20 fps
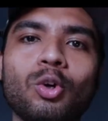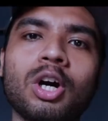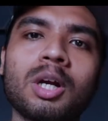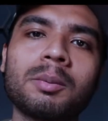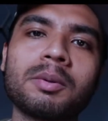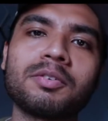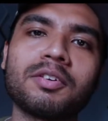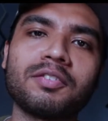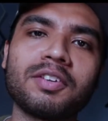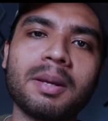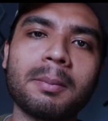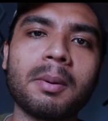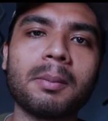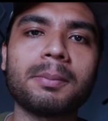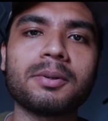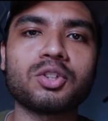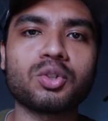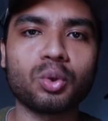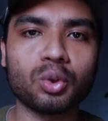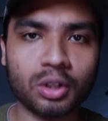तो अगर मैं फिफ्टी एम mm
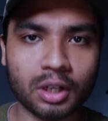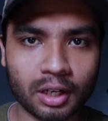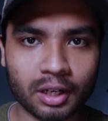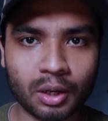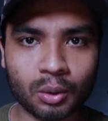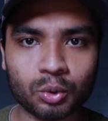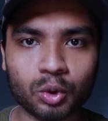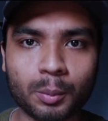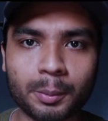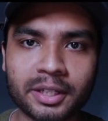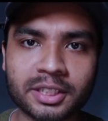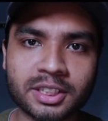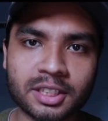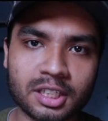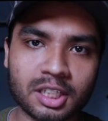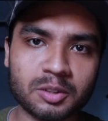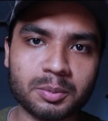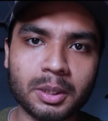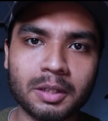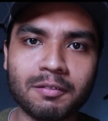पे शूट कर रहा हूँ तो मेरी
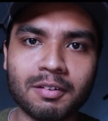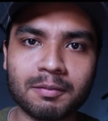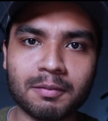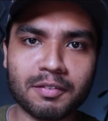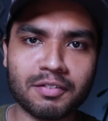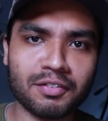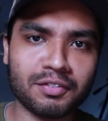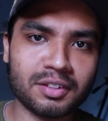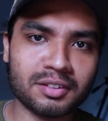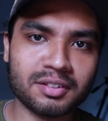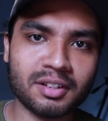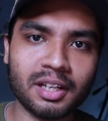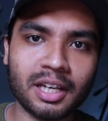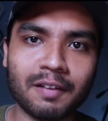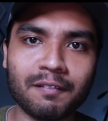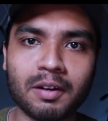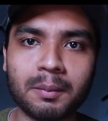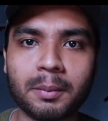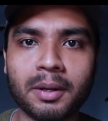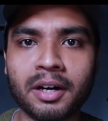शटर स्पीड वन बाई फिफ्टी से
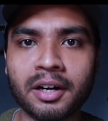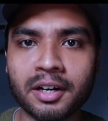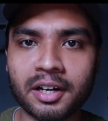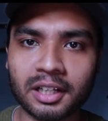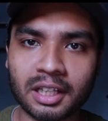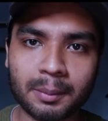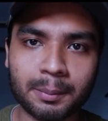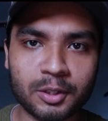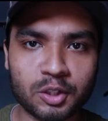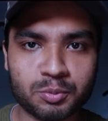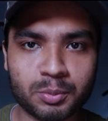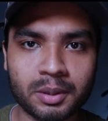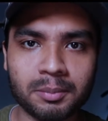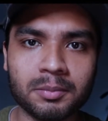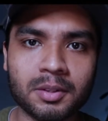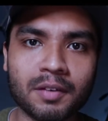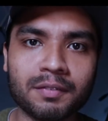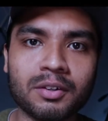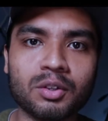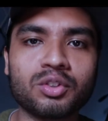लेकर वन बाई हंड्रेड के बीच में
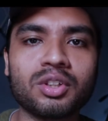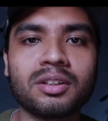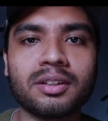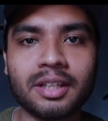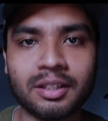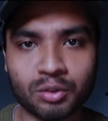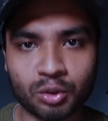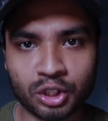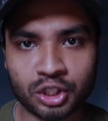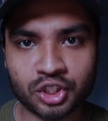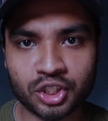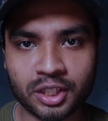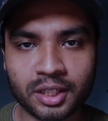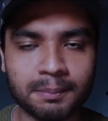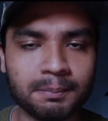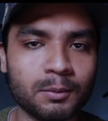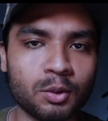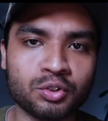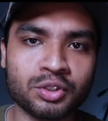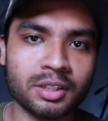या फिर उससे तेज होनी चाहिए
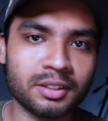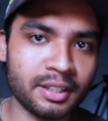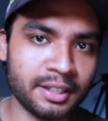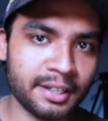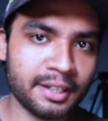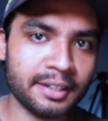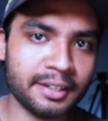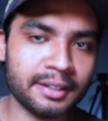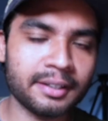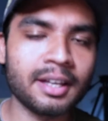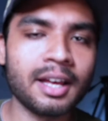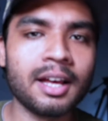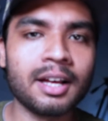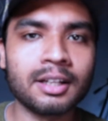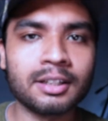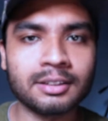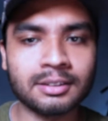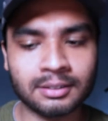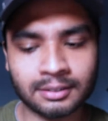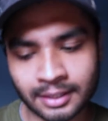उससे धीरे नहीं
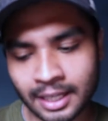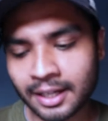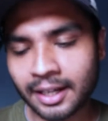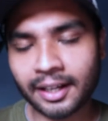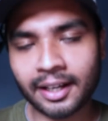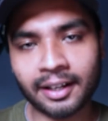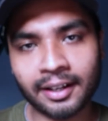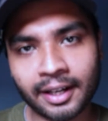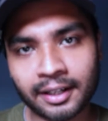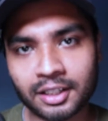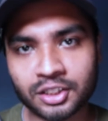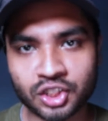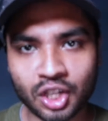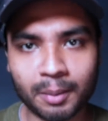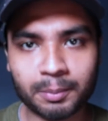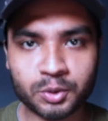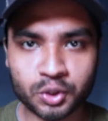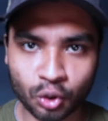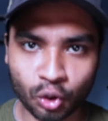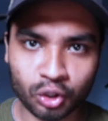देन आई कैन गेट अ
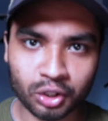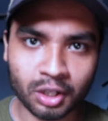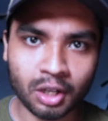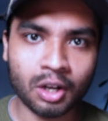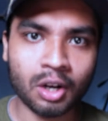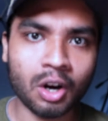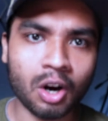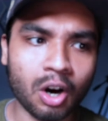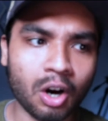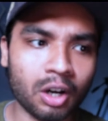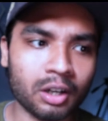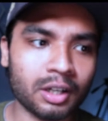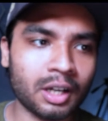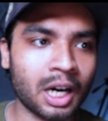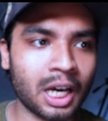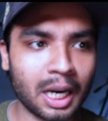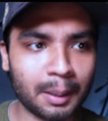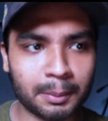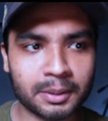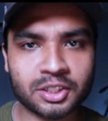शार्प शॉट और
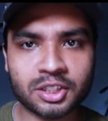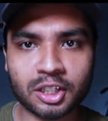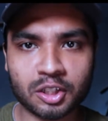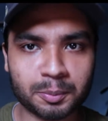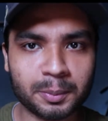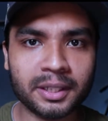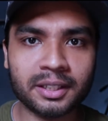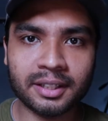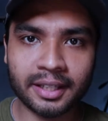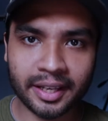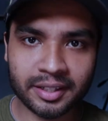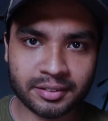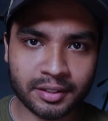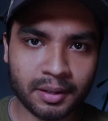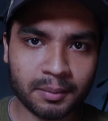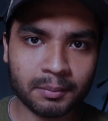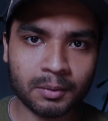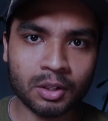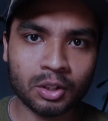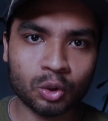अगर आपकी शटर स्पीड तेज़
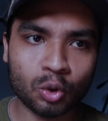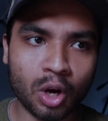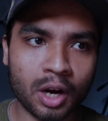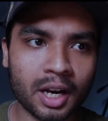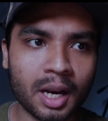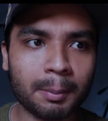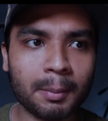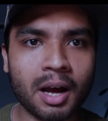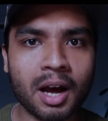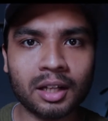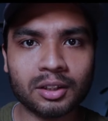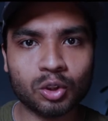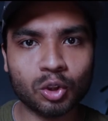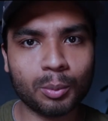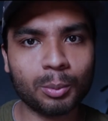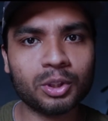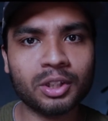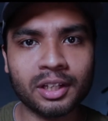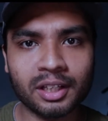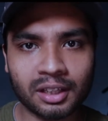है तो अगर आपका हाथ
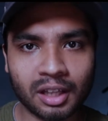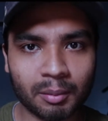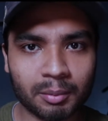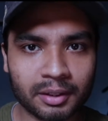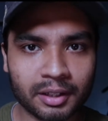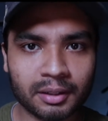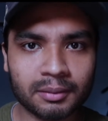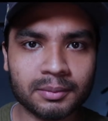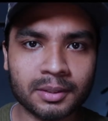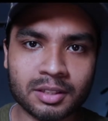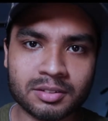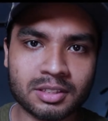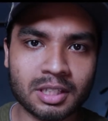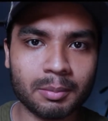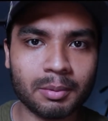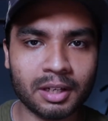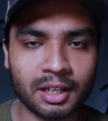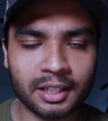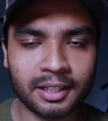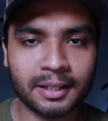थोड़ा बहुत हिलता भी है या
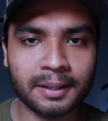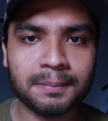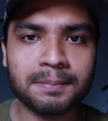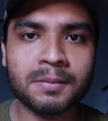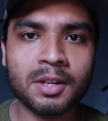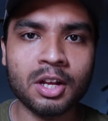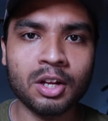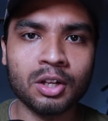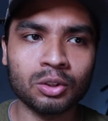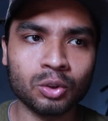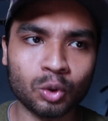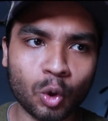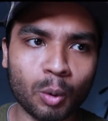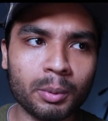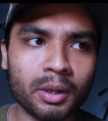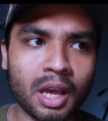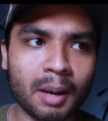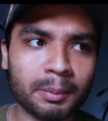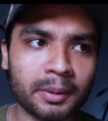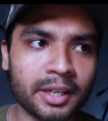स्टेबल नहीं है तो
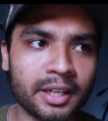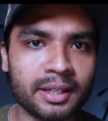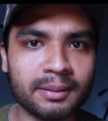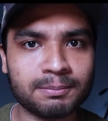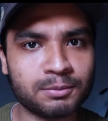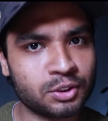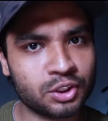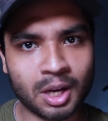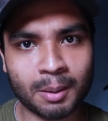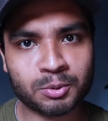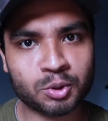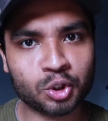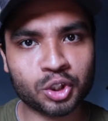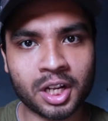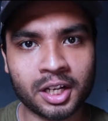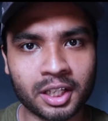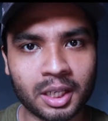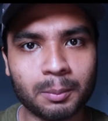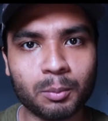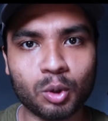भी आपके शार्प शॉट
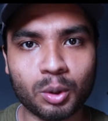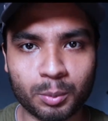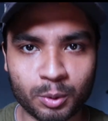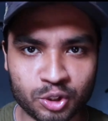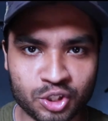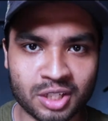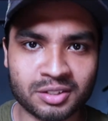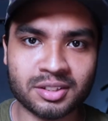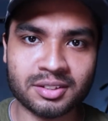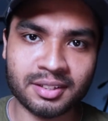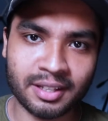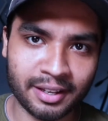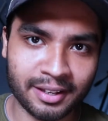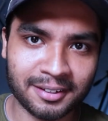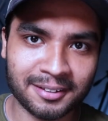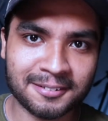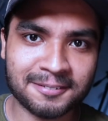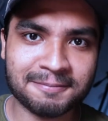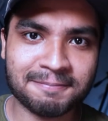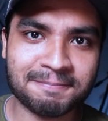आने के पूरे पूरे चांसेस हैं
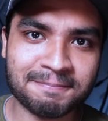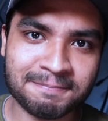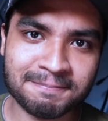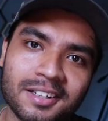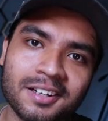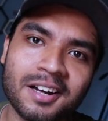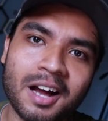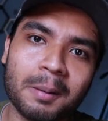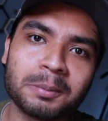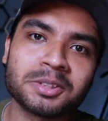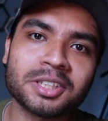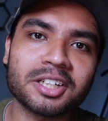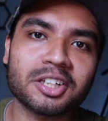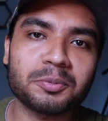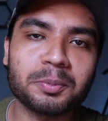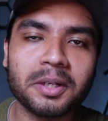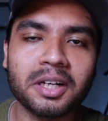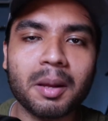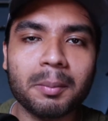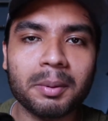लेकिन अब शटर
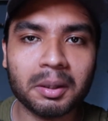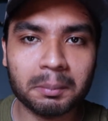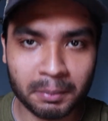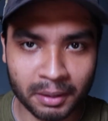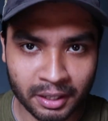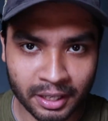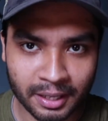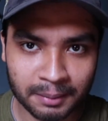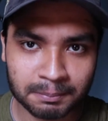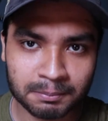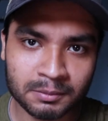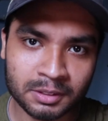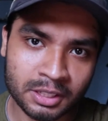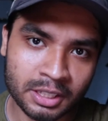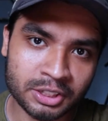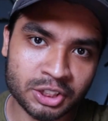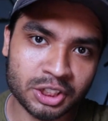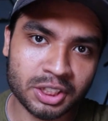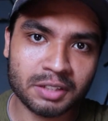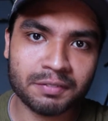स्पीड का भी एक पंगा है
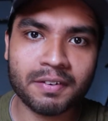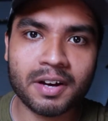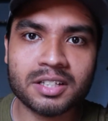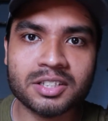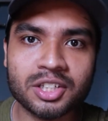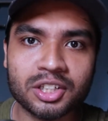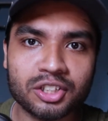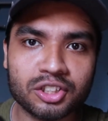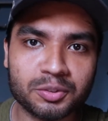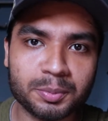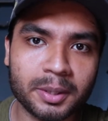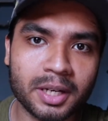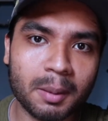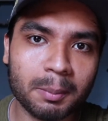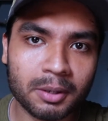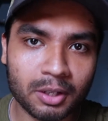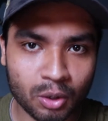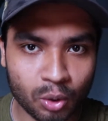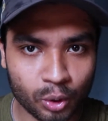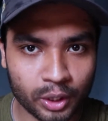कि जितनी फास्ट शटर स्पीड
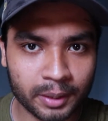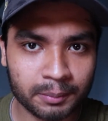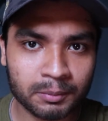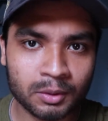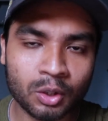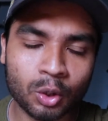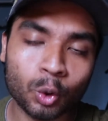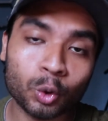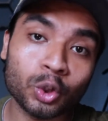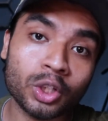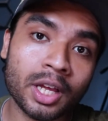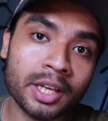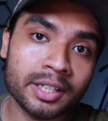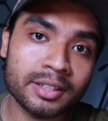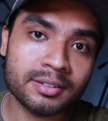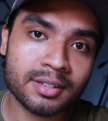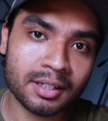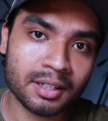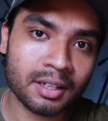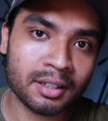आप रखोगे उतना
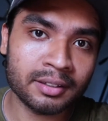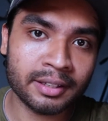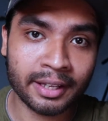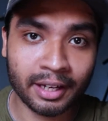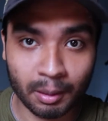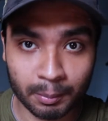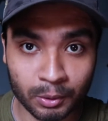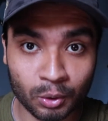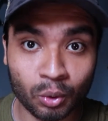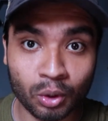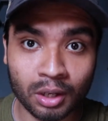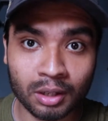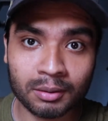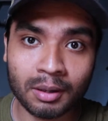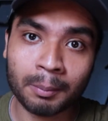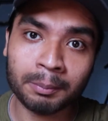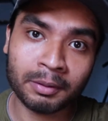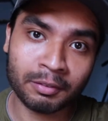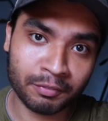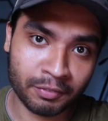ही ज़्यादा अंधेरा भी होगा
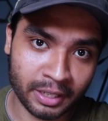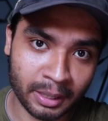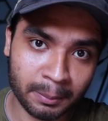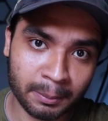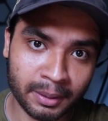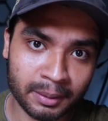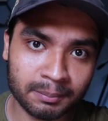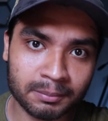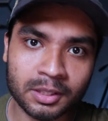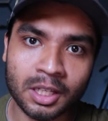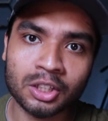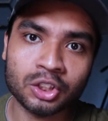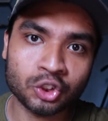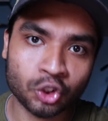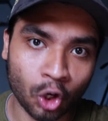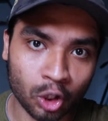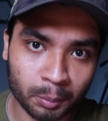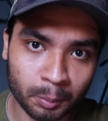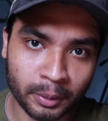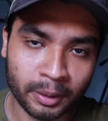आपके फ्रेम में या
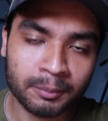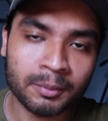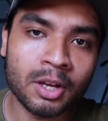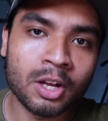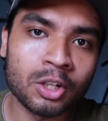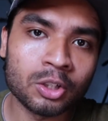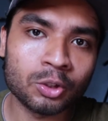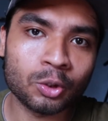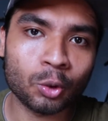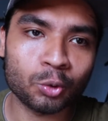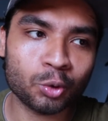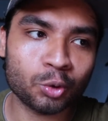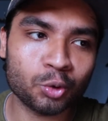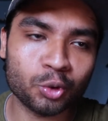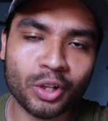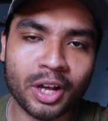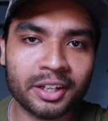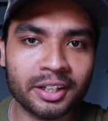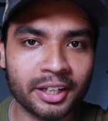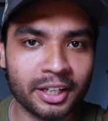शॉट में तो उसको
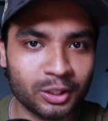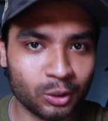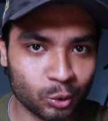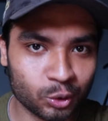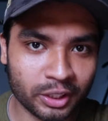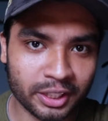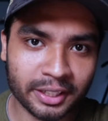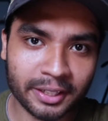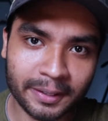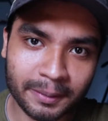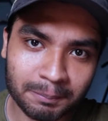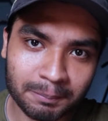सुधारने के दो तरीके